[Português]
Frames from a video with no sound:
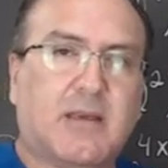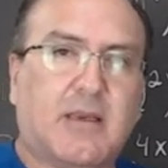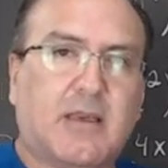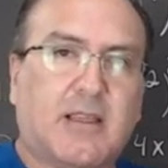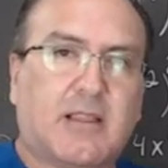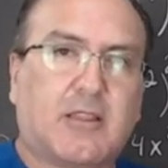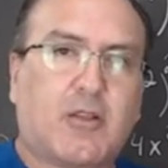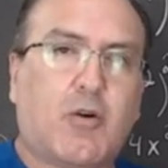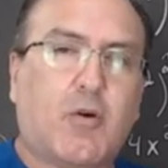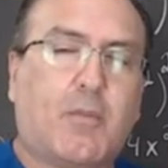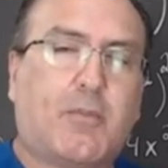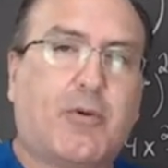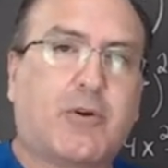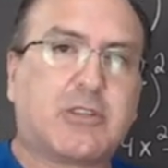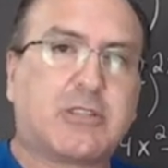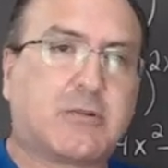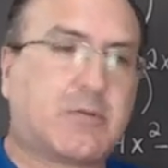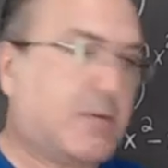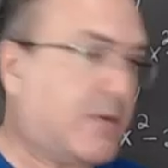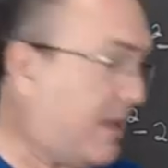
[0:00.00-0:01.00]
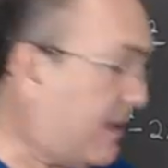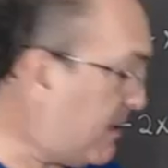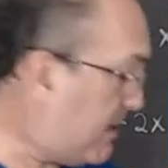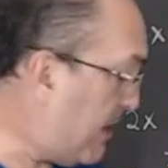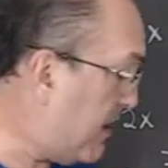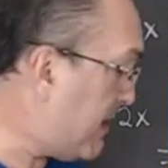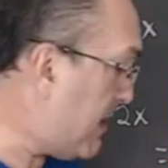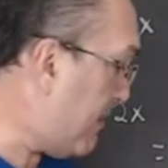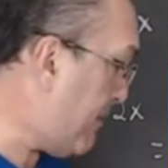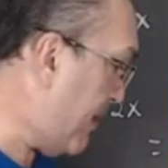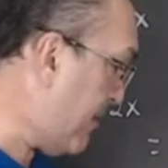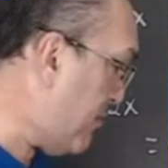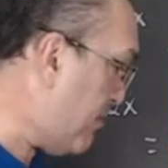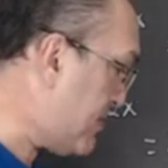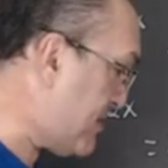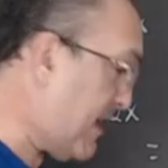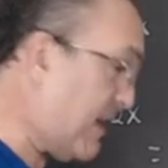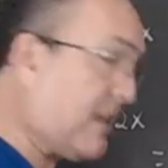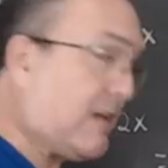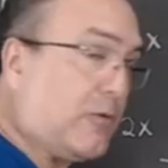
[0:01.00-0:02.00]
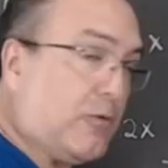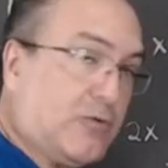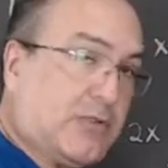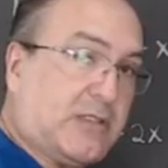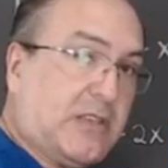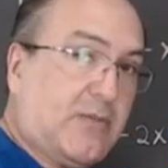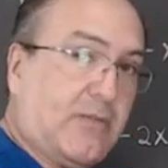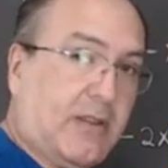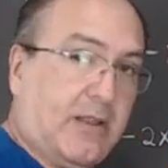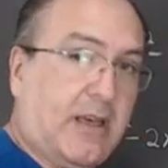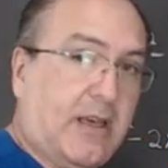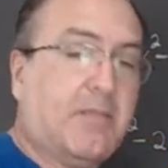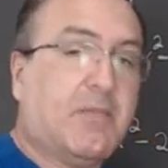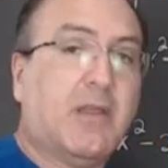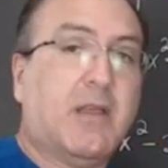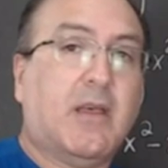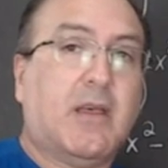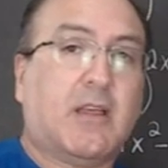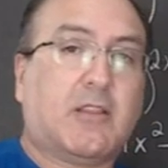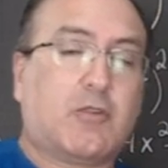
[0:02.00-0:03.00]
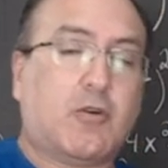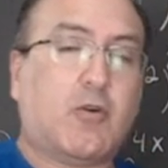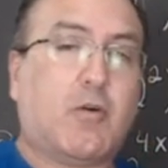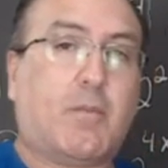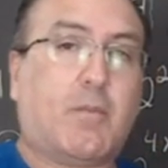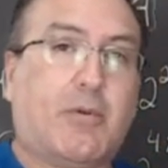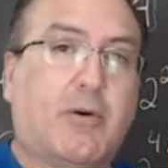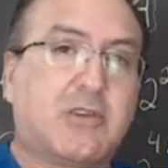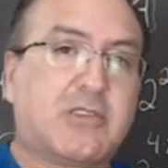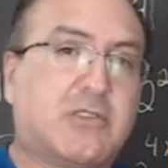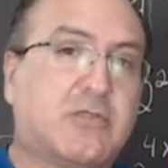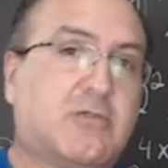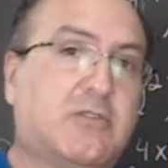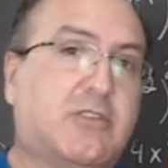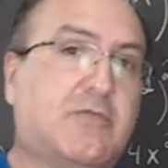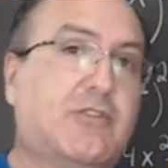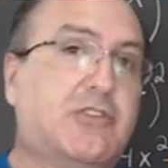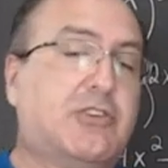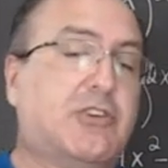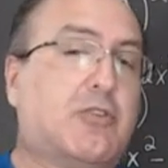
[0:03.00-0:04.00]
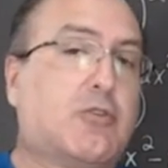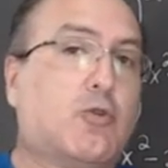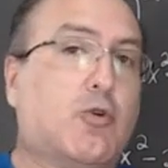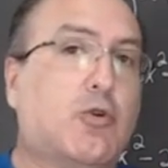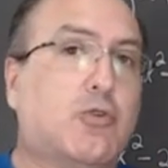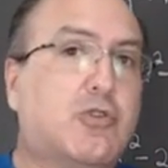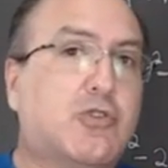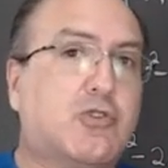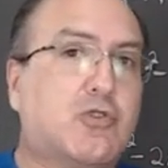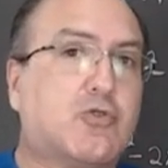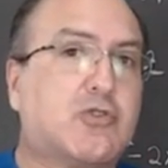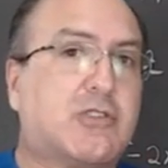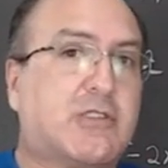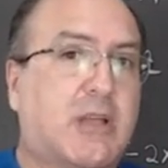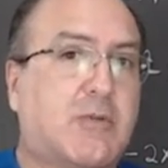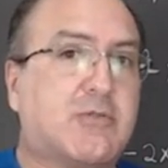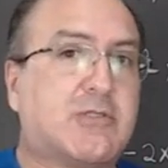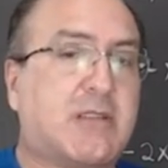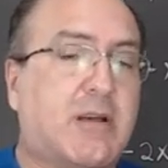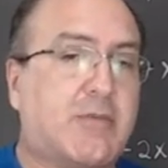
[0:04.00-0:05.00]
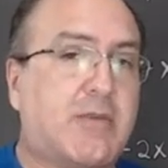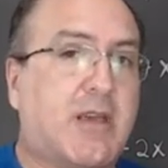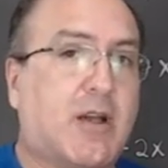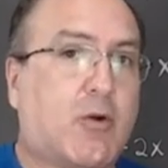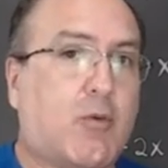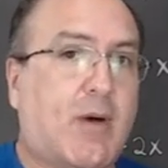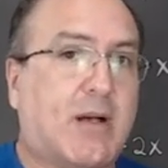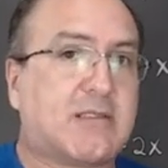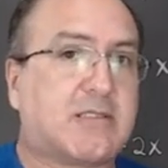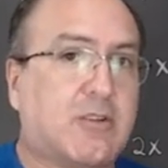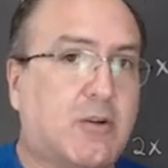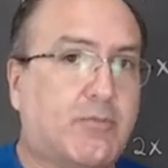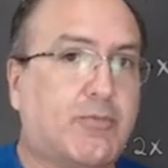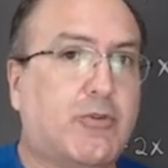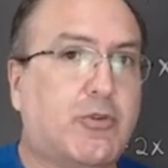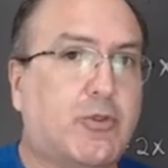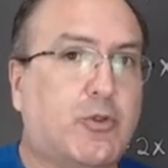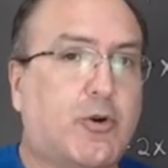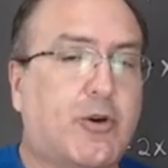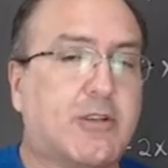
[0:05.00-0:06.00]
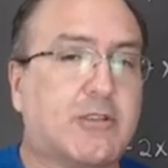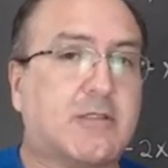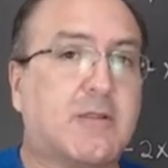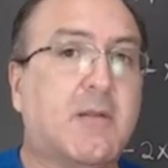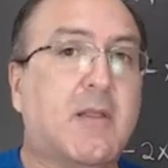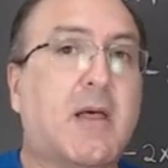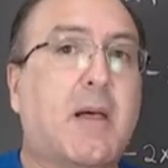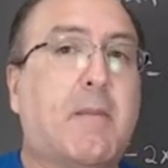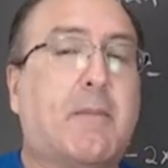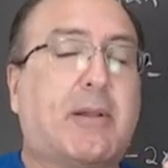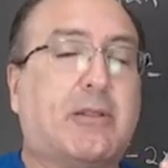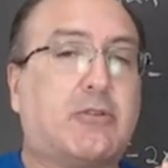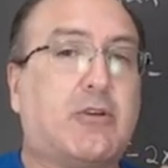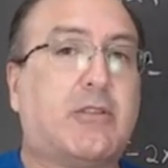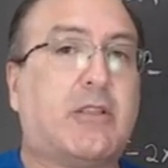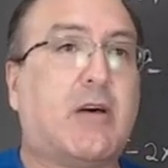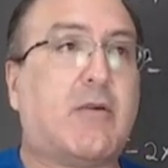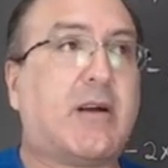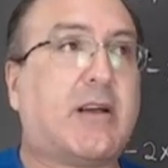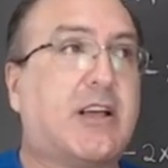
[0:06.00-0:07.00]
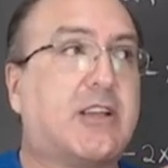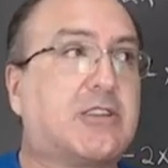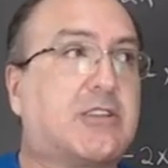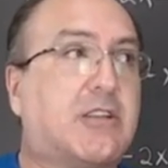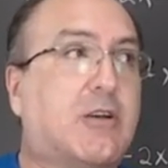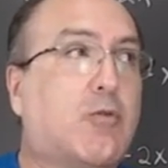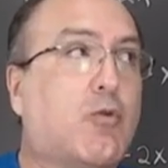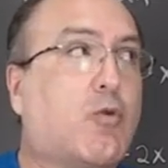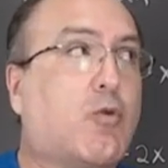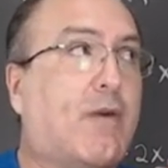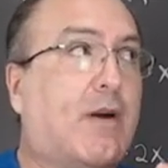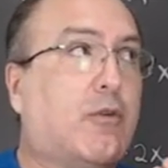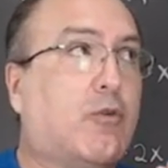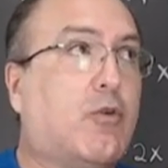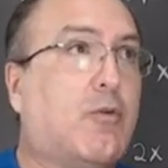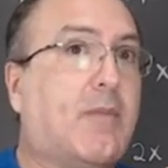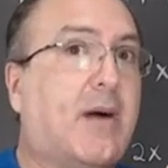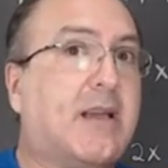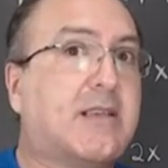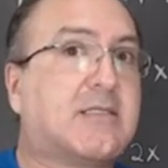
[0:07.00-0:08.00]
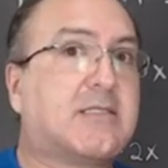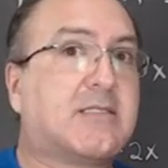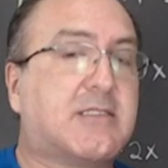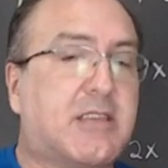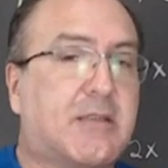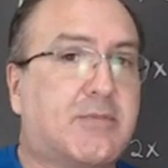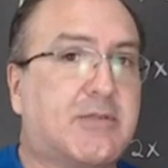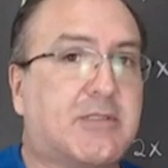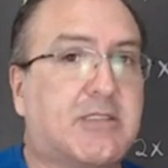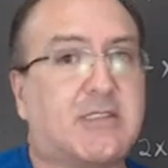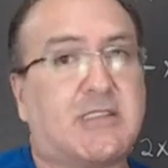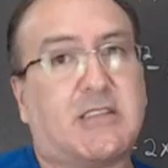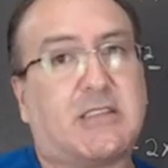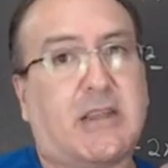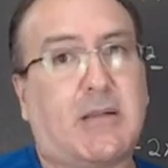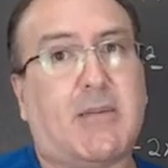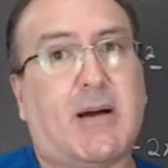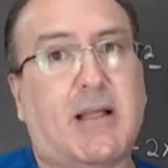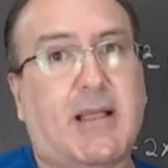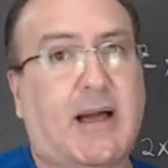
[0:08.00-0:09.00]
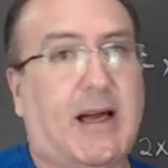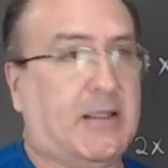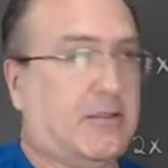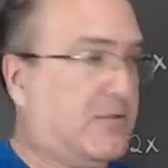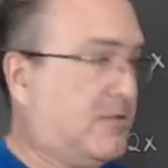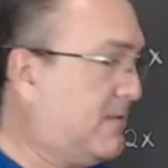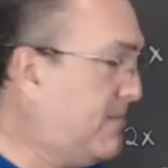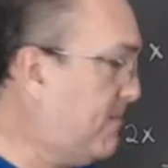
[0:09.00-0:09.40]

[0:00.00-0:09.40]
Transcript: Então eu posso, e também o zero inclusive, né? Então eu posso dividir todos os termos da minha equação por 2, para tornar uma questão com valor mais simples de ser trabalhado.